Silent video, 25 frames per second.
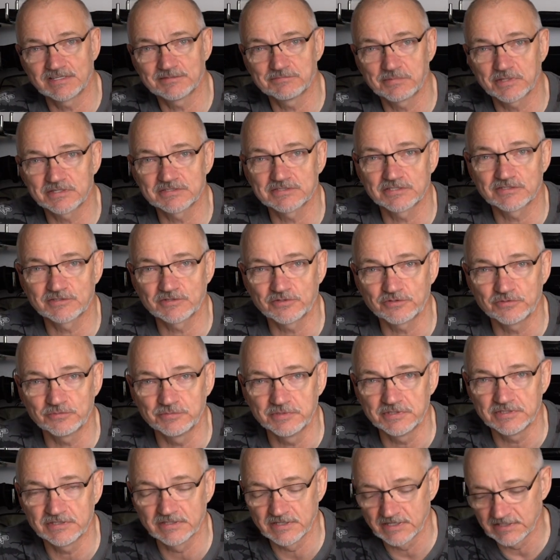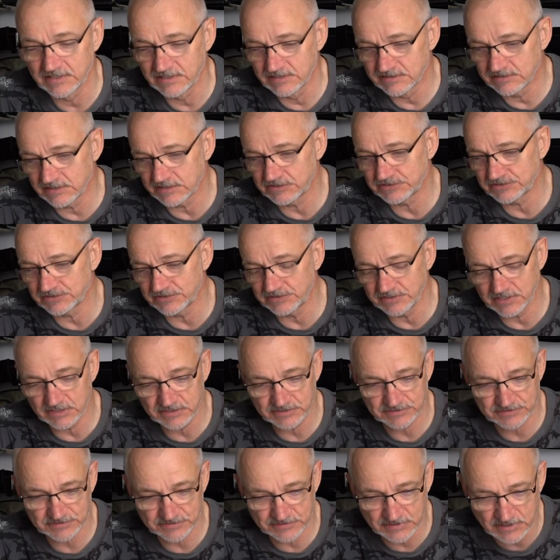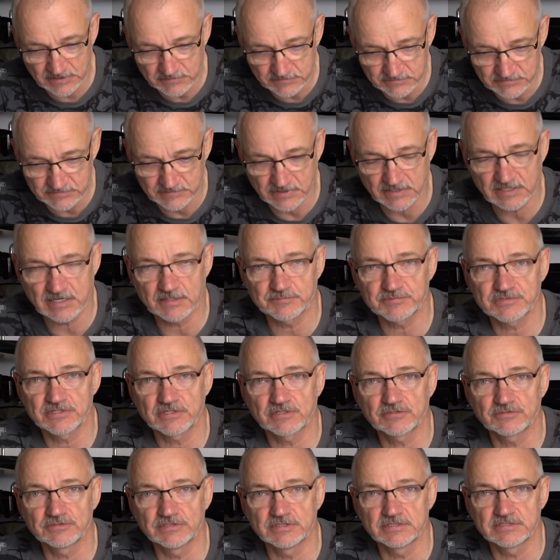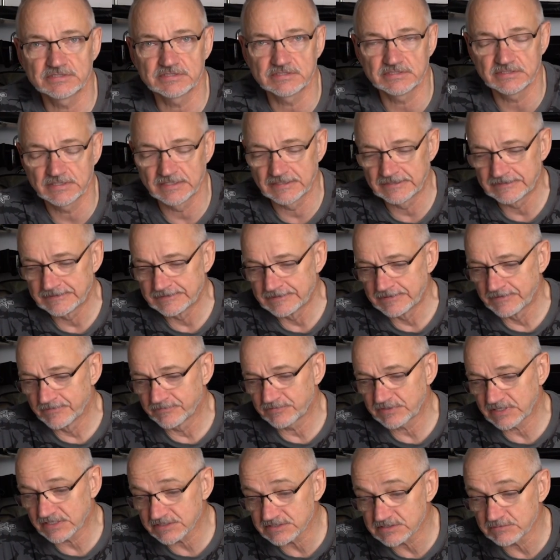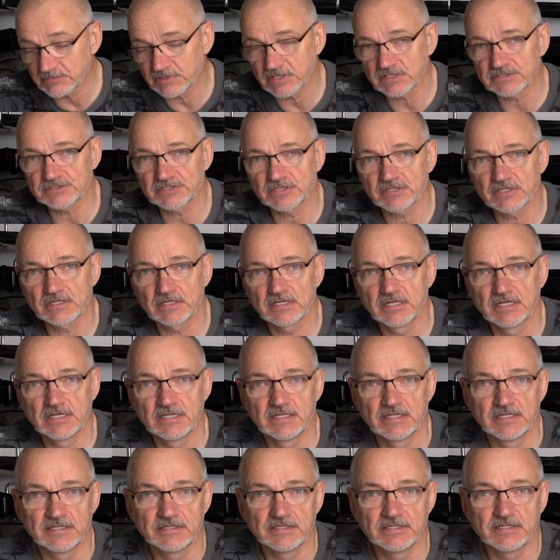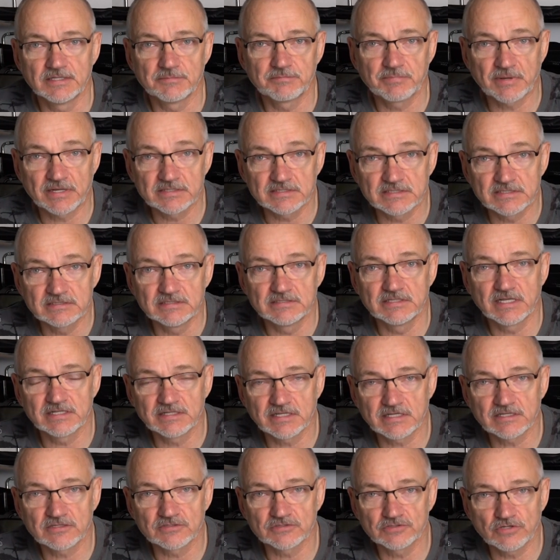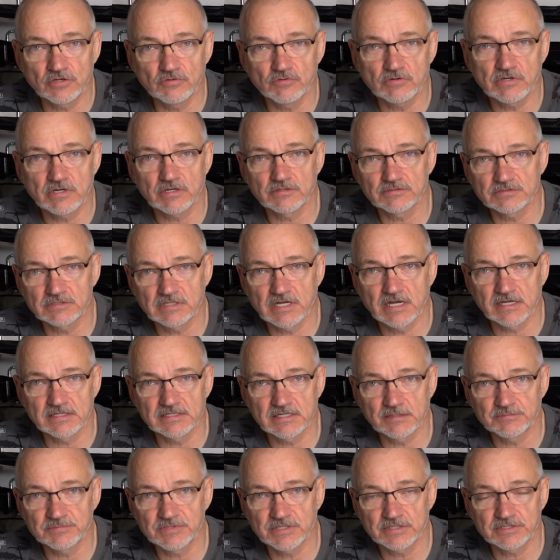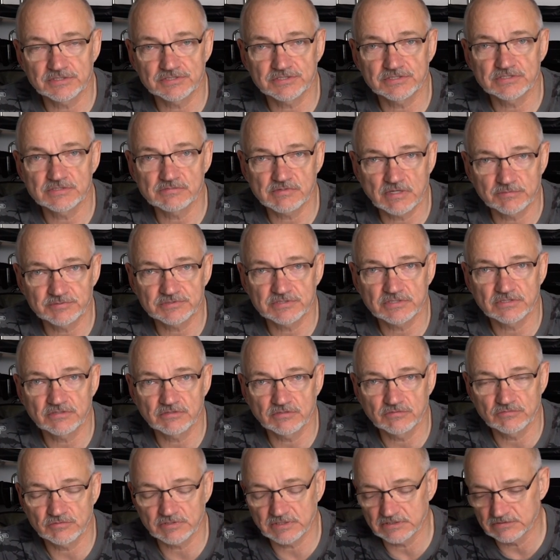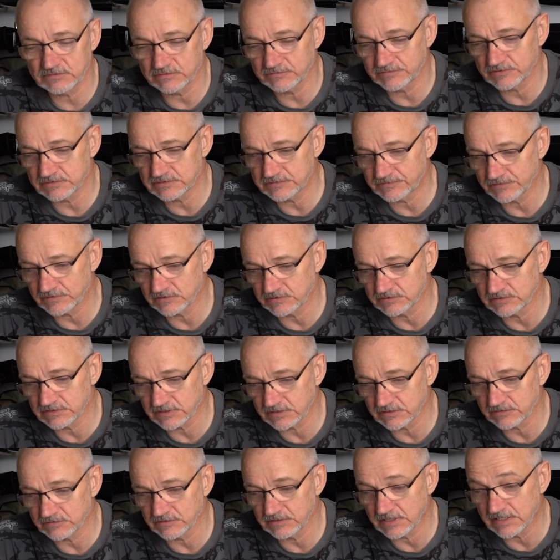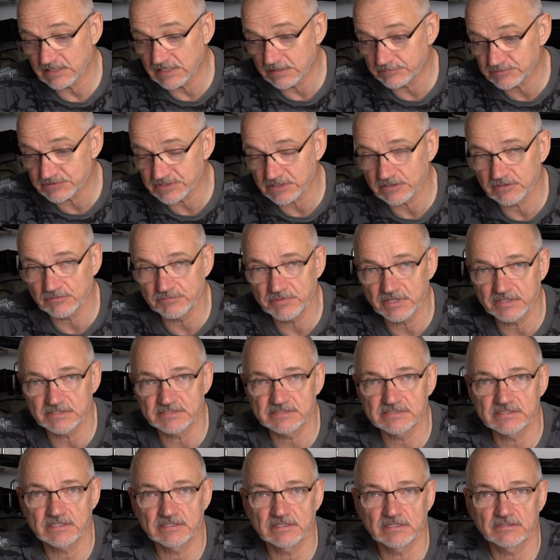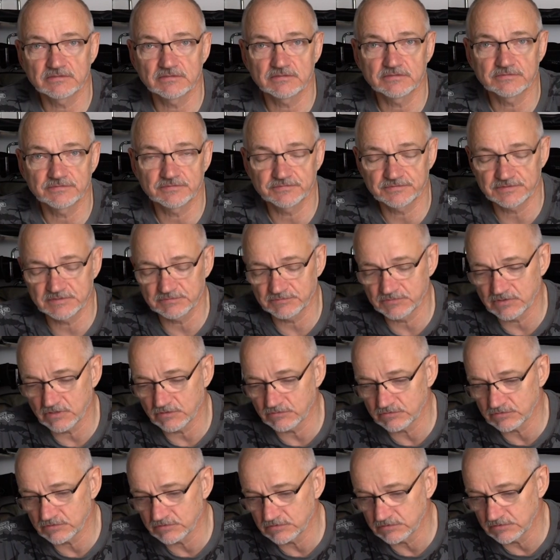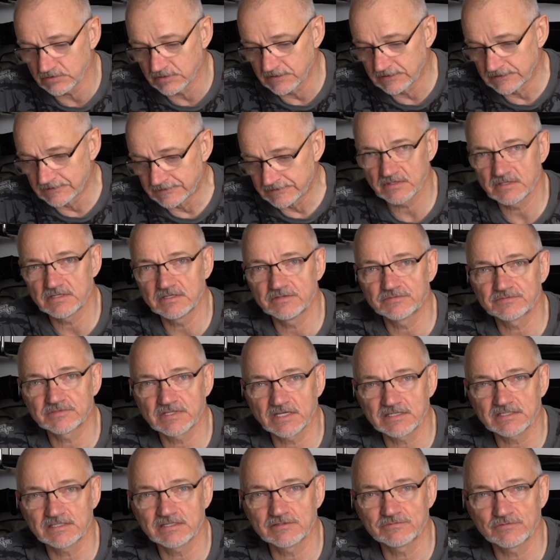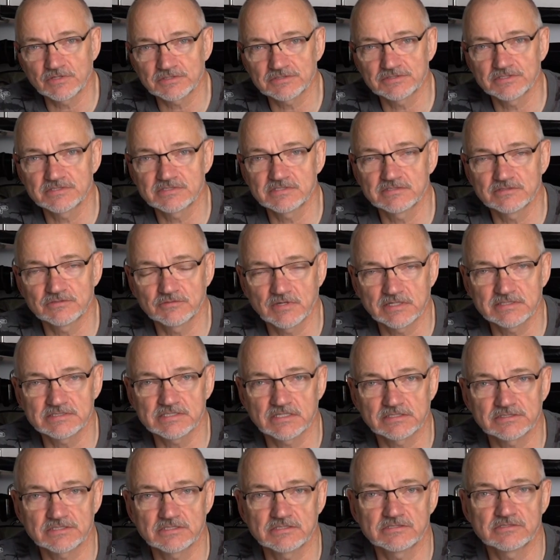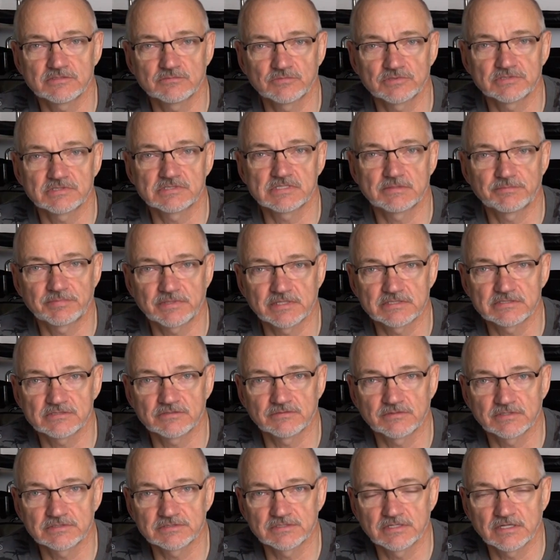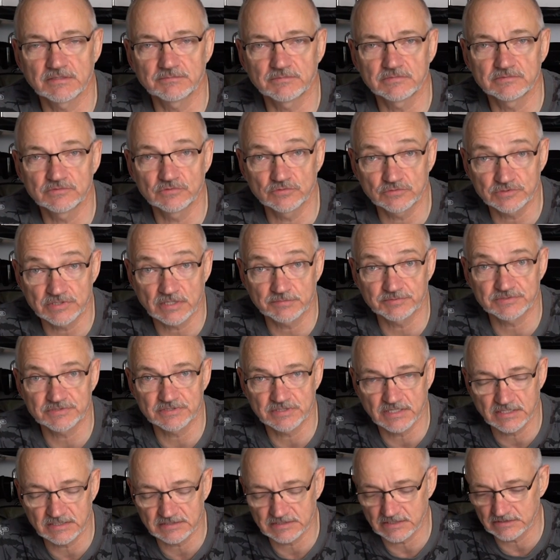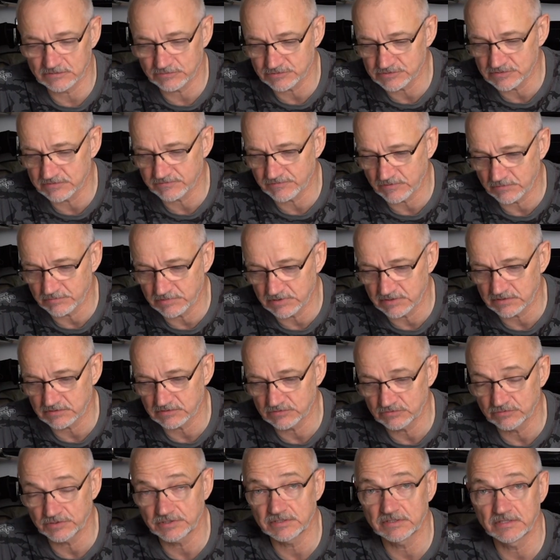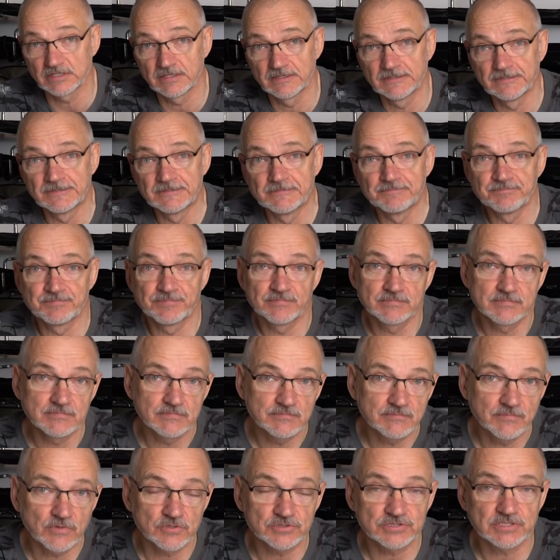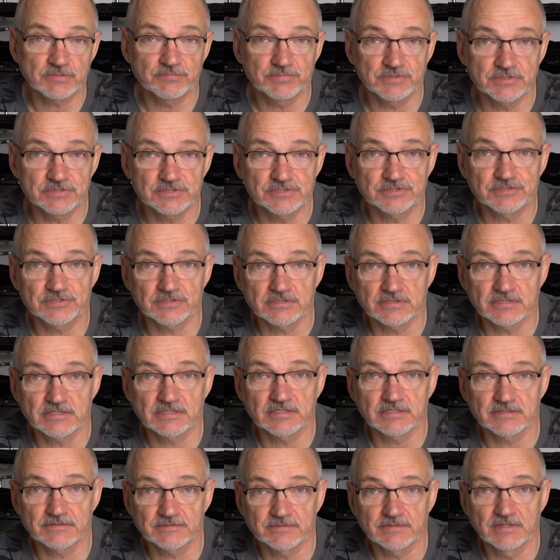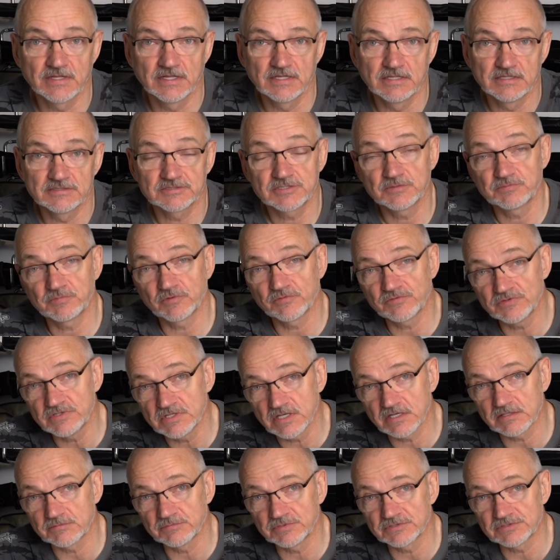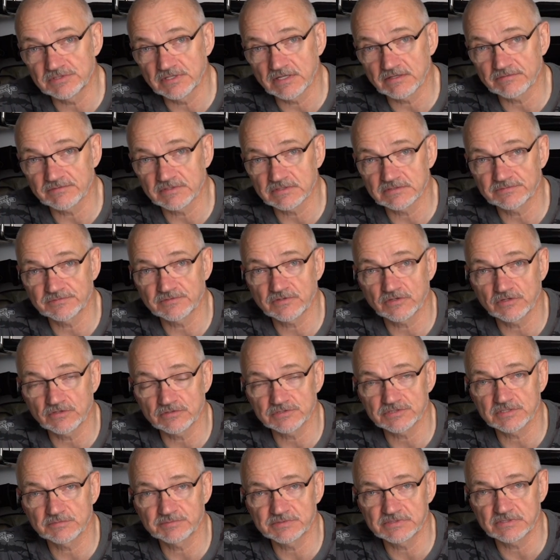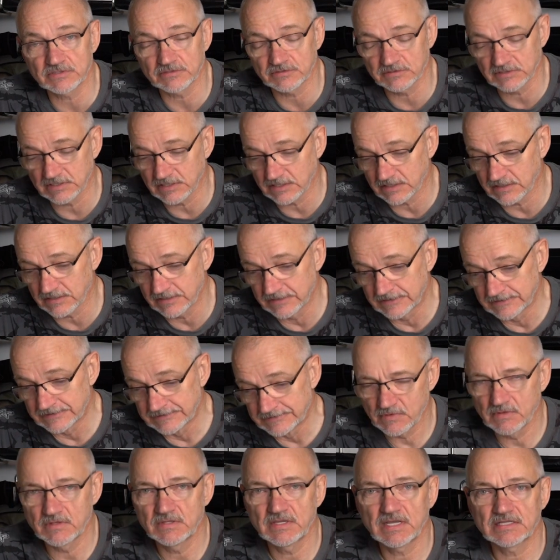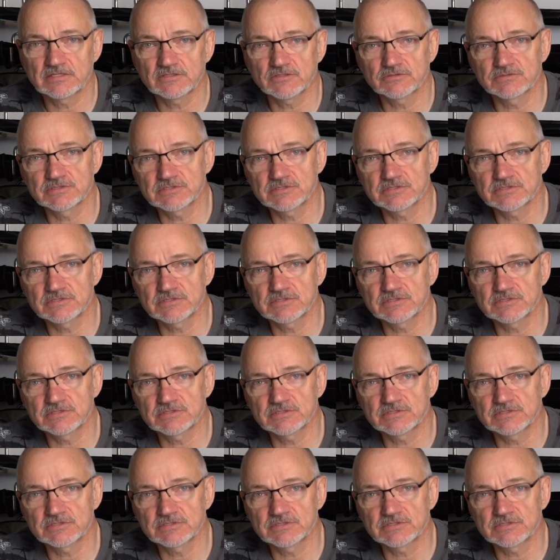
najbardziej gruby, najsilniejszy, naj, najlepszej kondycji. W każdym razie e, pan danego dołka odgania mniejszych, słabszych konkurentów od, od tego najlepszego miejsca na, w tym dołku i w takich właśnie sytuacjach często może zapracować nam duża przynęta, duży wobler, który może być, e, czy powinien być nawet w kolorze pstrąga. Ja to